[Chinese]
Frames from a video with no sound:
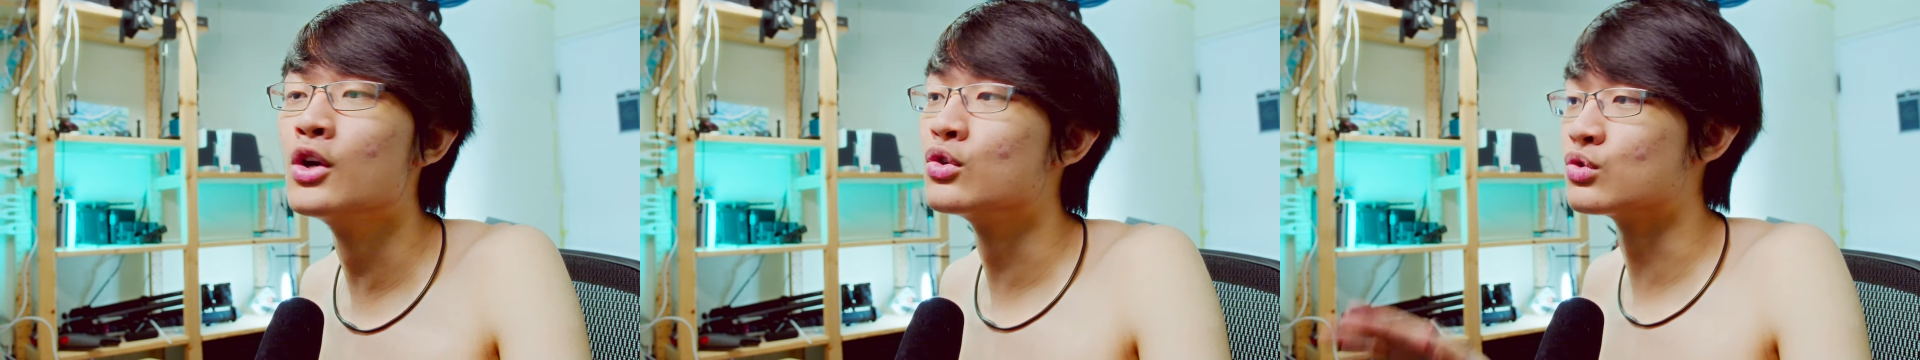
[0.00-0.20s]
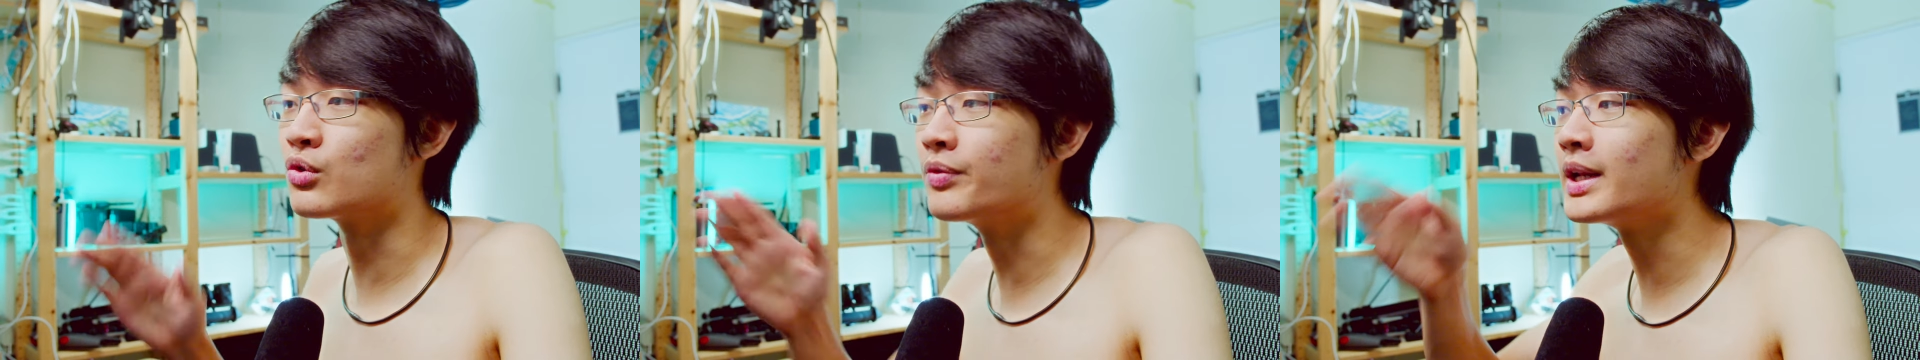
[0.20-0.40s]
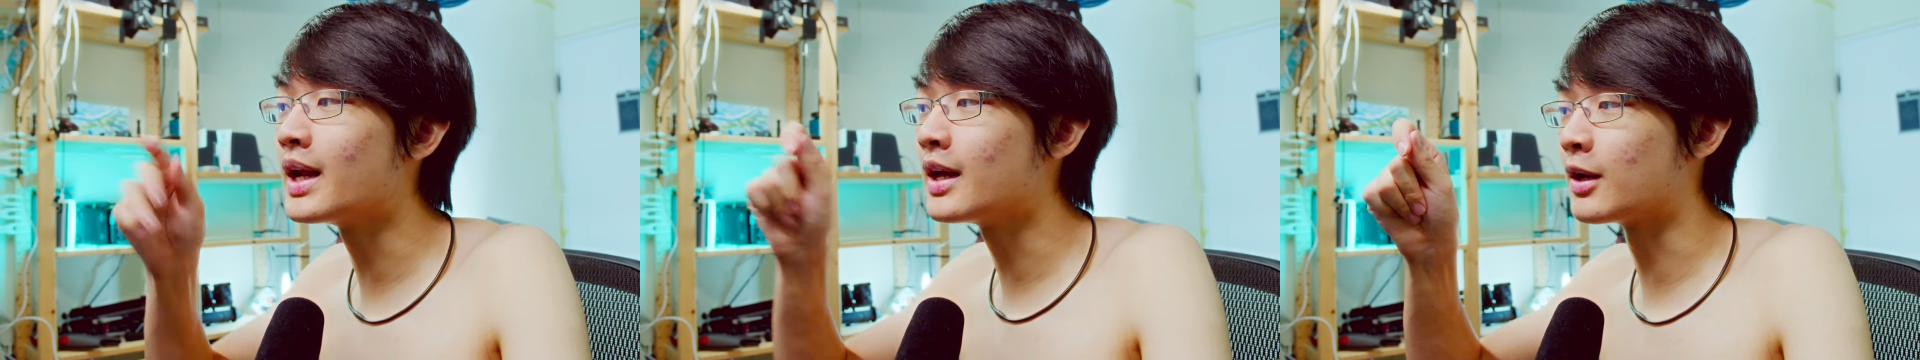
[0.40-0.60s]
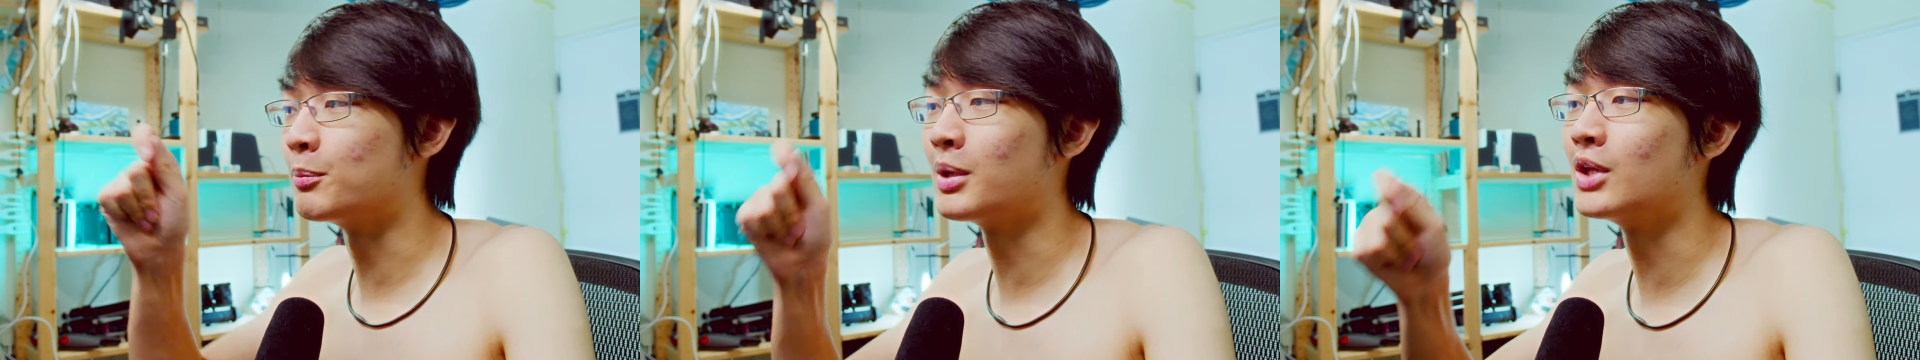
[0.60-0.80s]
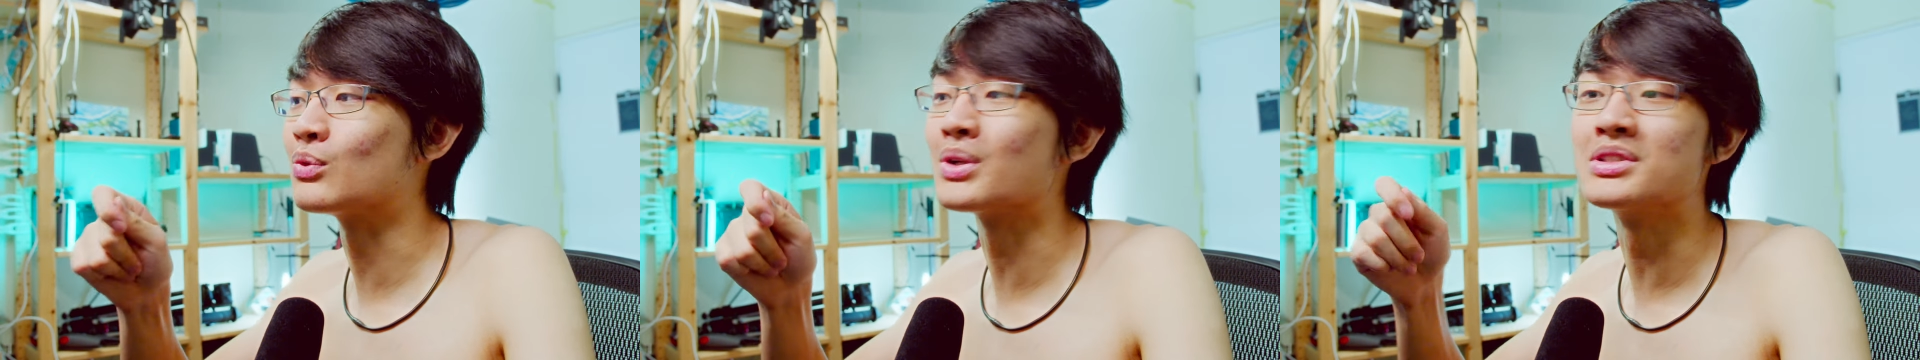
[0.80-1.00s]
除非那一个
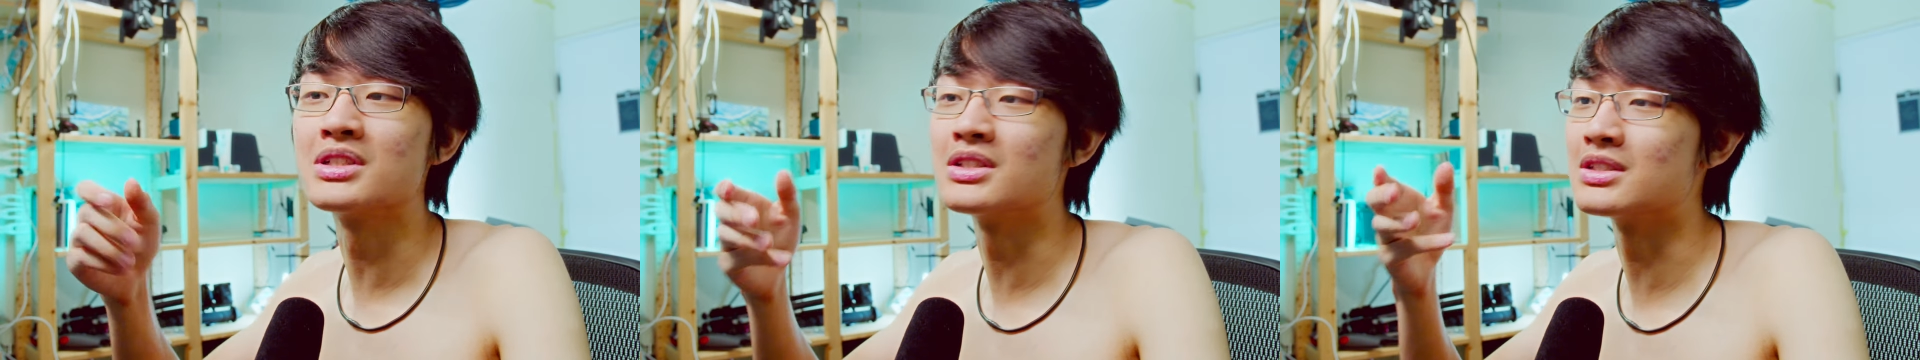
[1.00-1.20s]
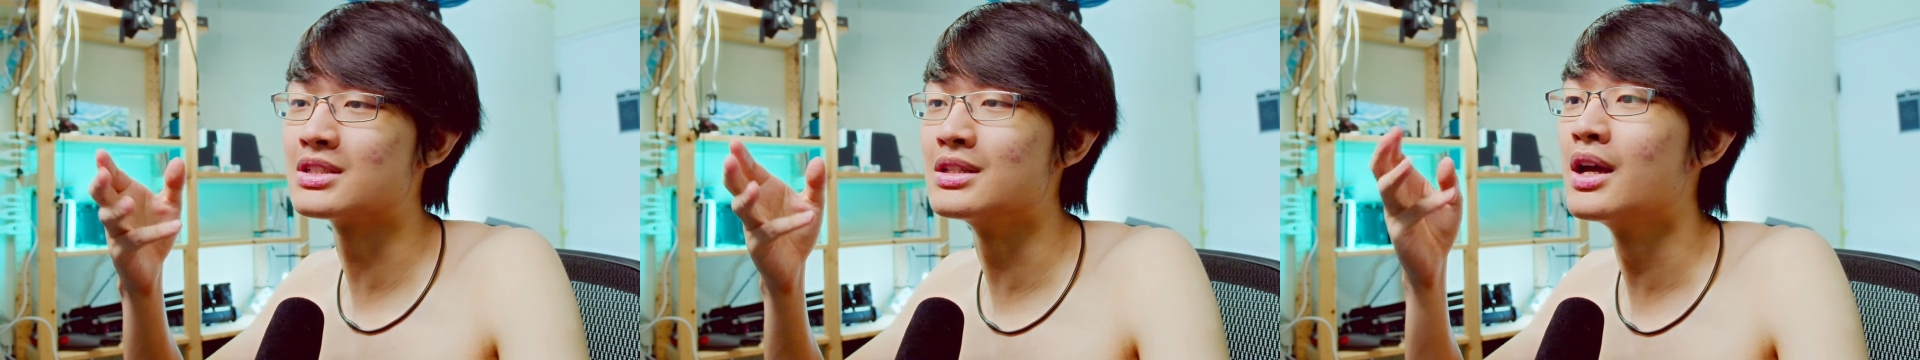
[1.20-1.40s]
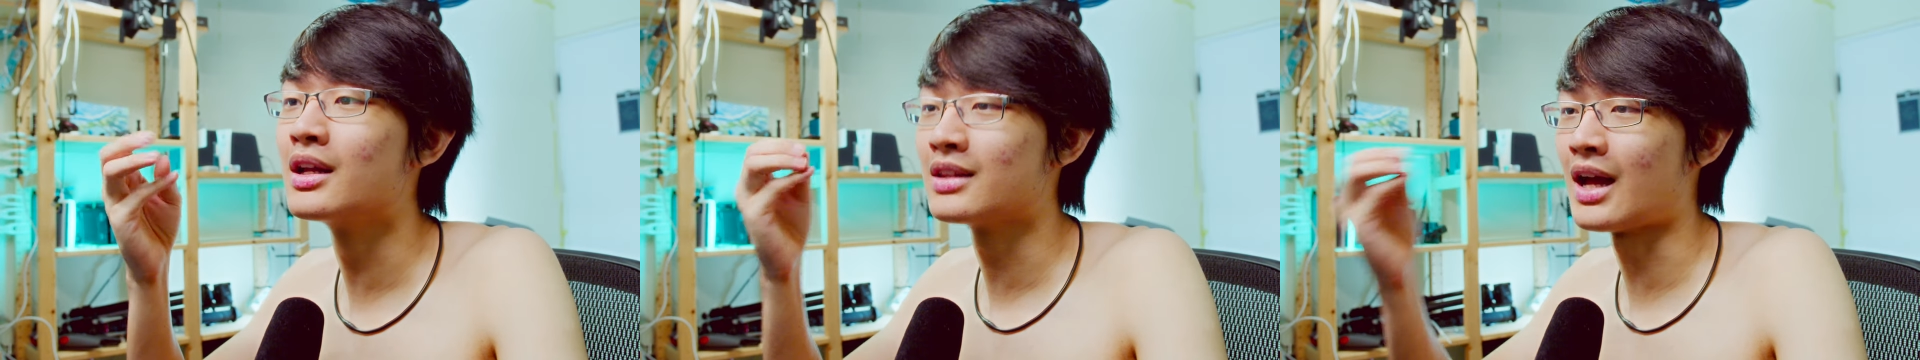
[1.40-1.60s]
片段真的是